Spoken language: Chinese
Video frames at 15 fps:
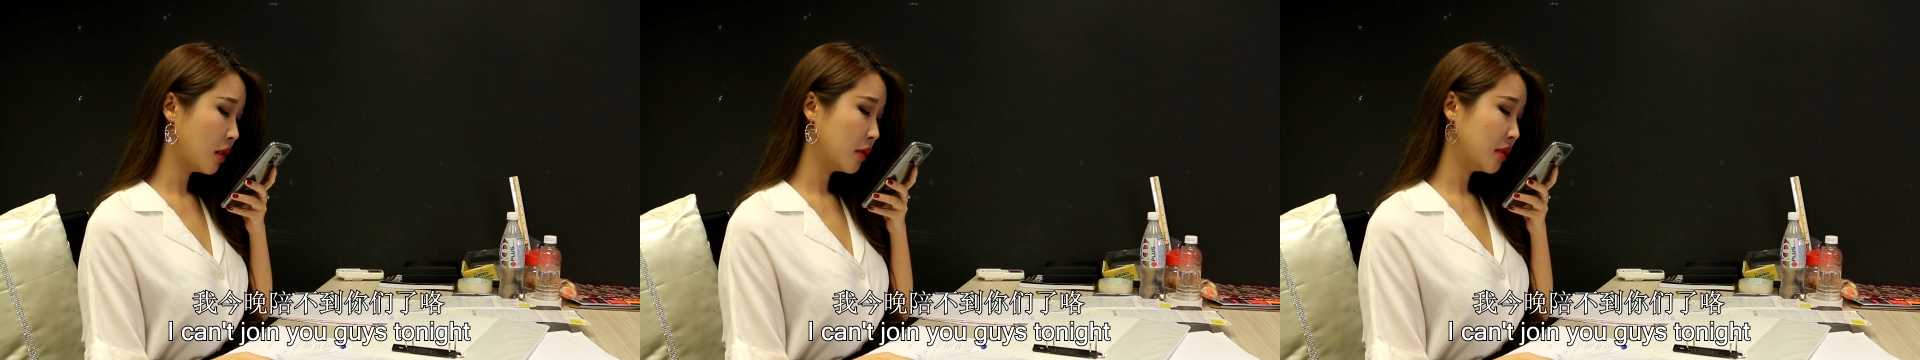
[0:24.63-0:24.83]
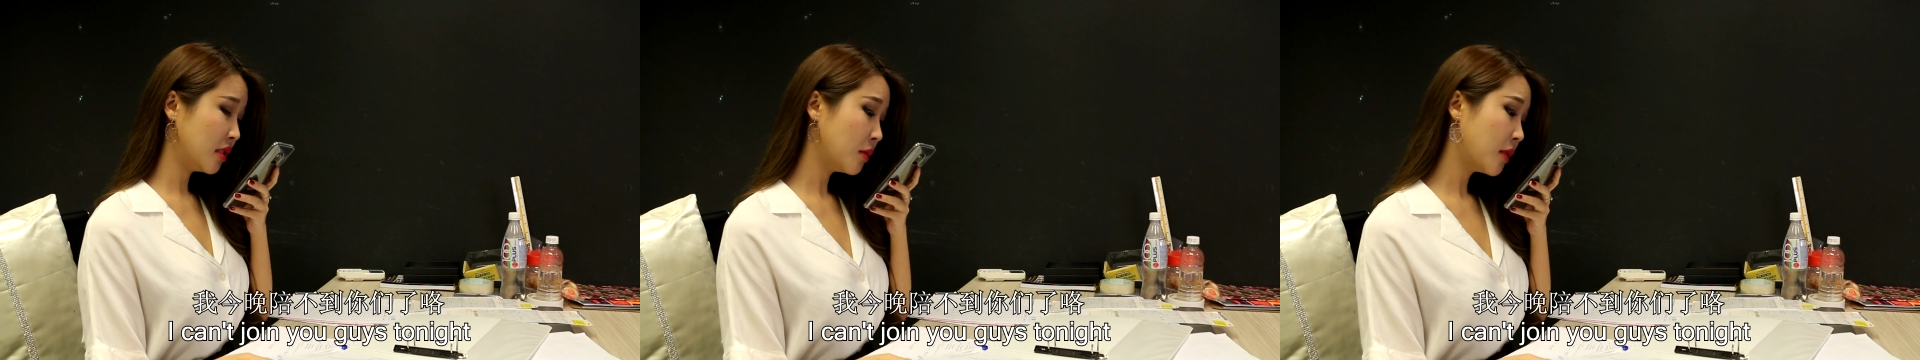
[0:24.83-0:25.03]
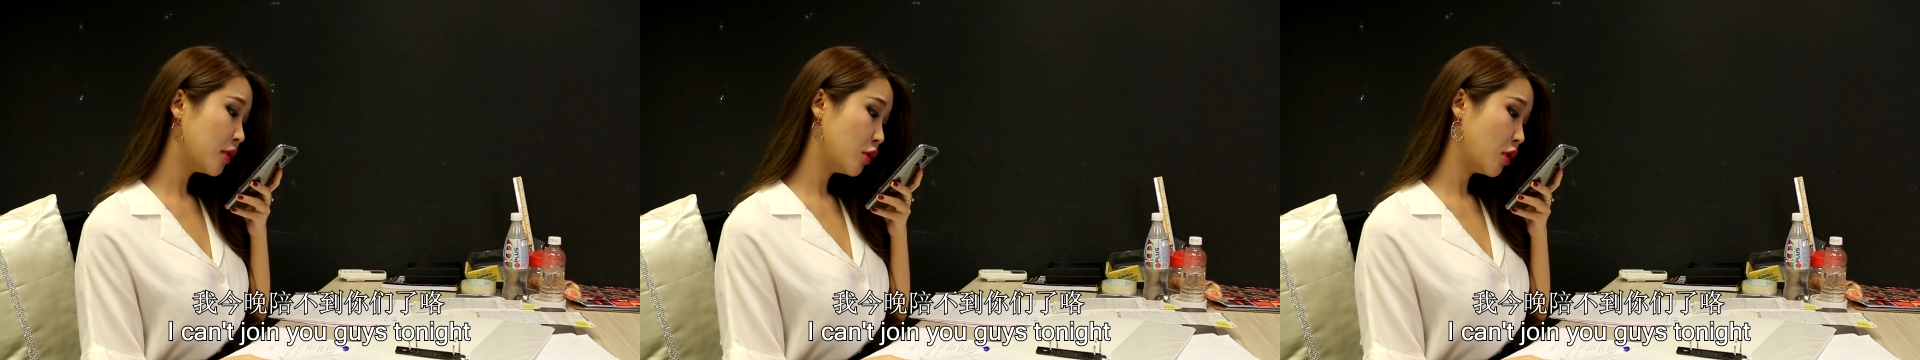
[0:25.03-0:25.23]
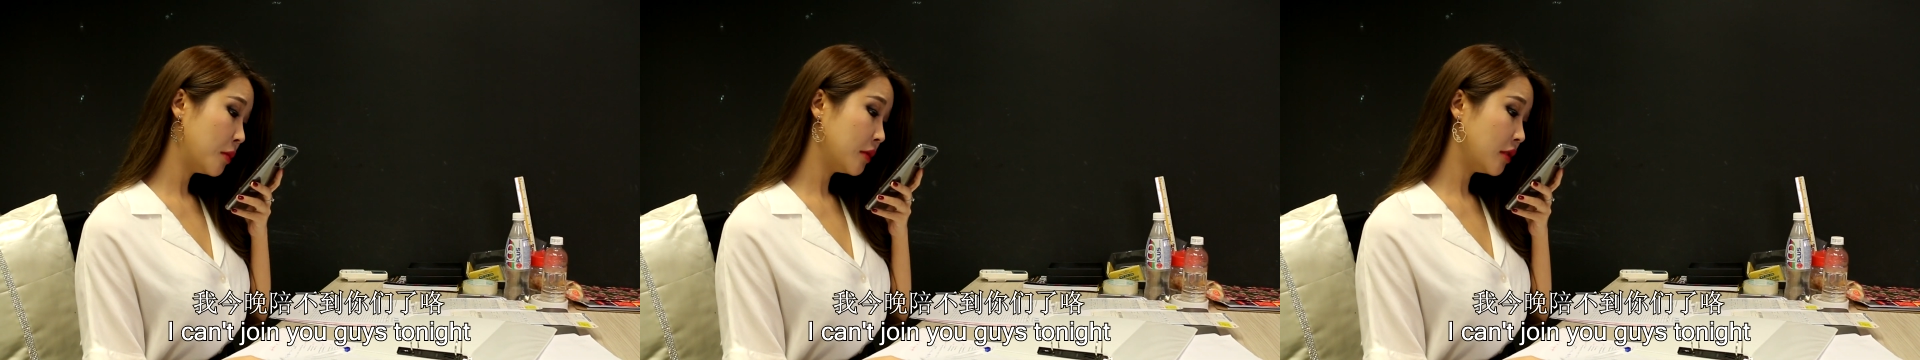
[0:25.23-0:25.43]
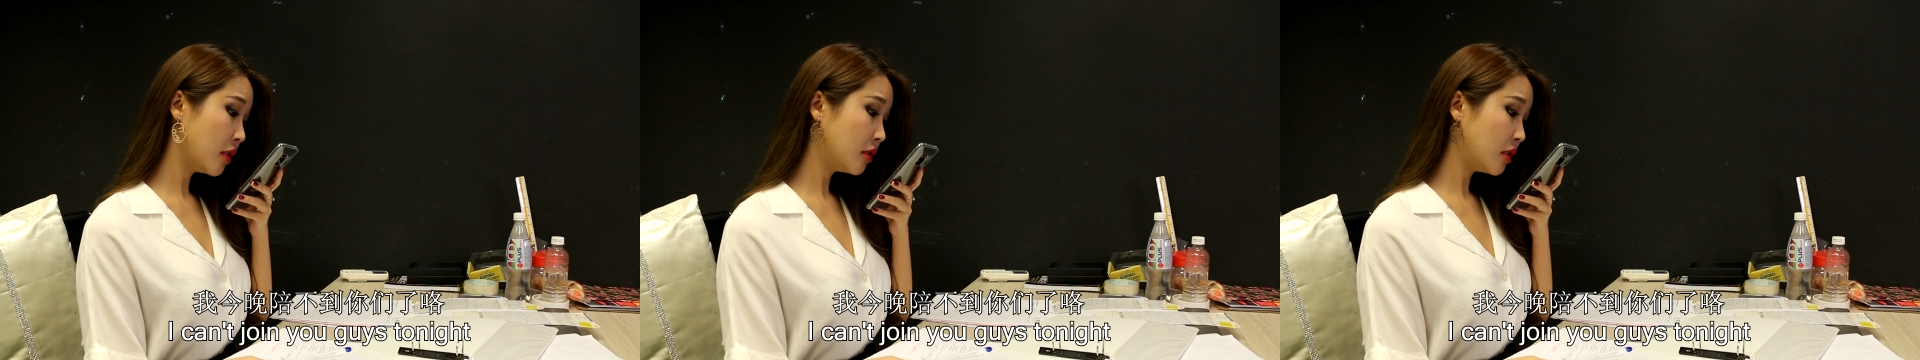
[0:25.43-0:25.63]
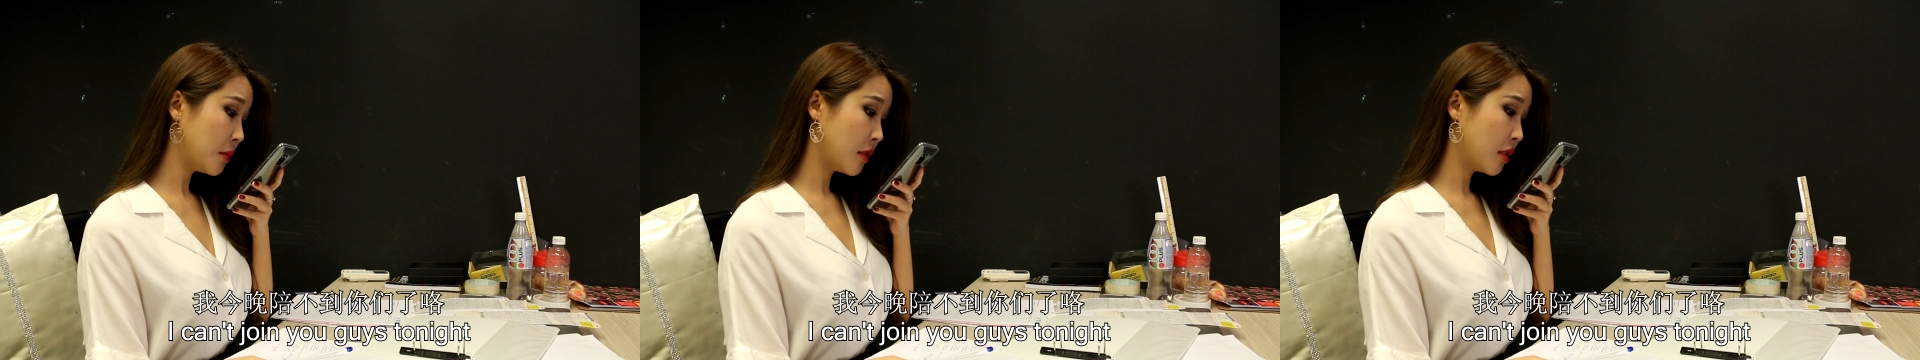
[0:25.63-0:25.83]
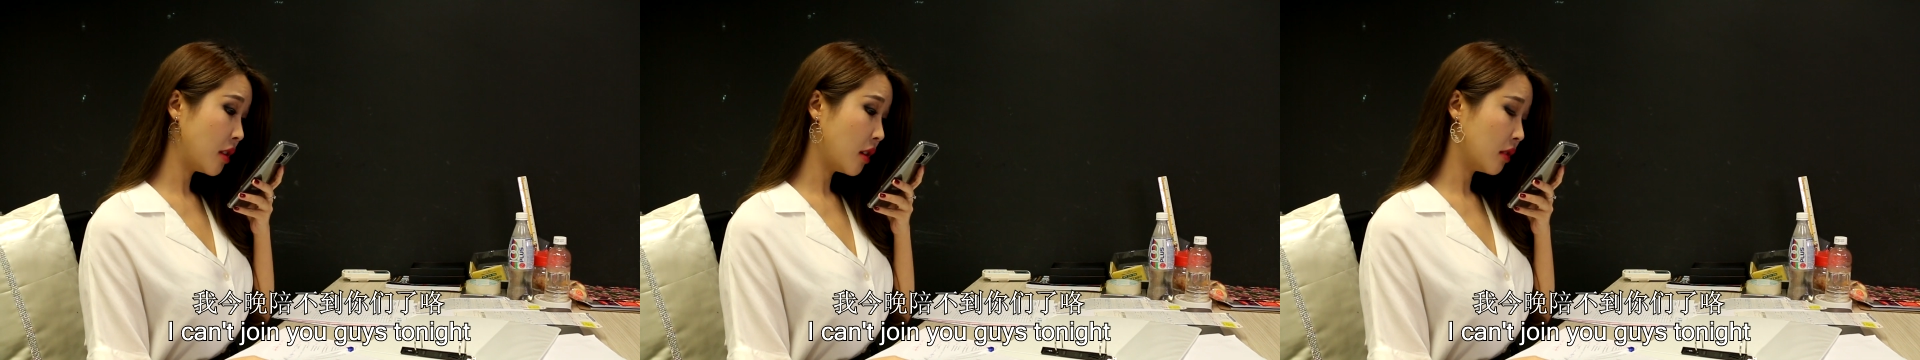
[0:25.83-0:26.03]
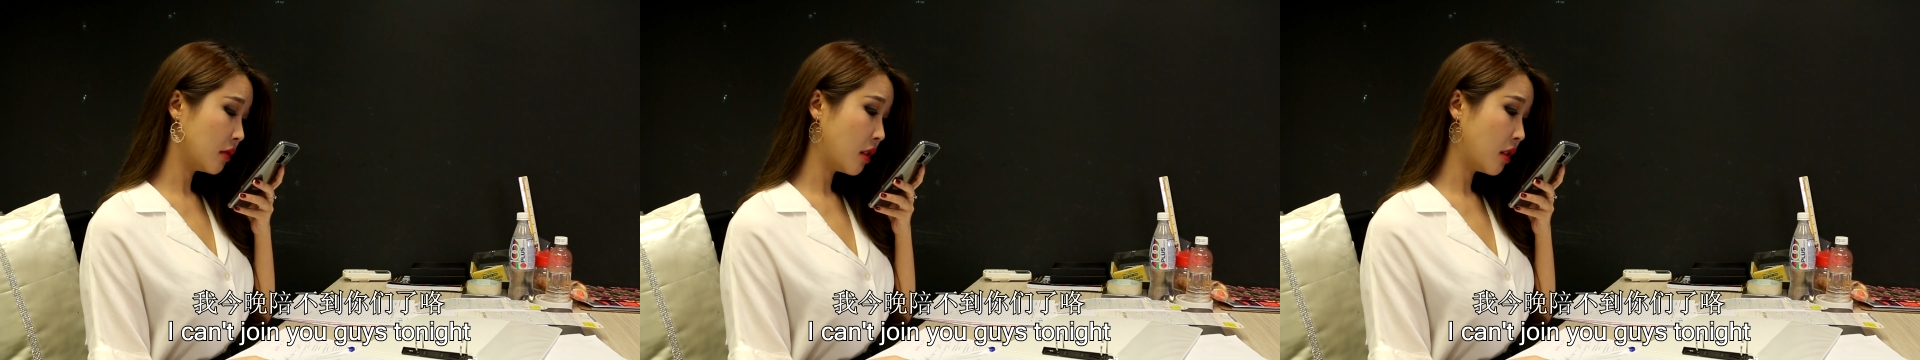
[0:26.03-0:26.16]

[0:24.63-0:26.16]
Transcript: 我今晚追不到你们了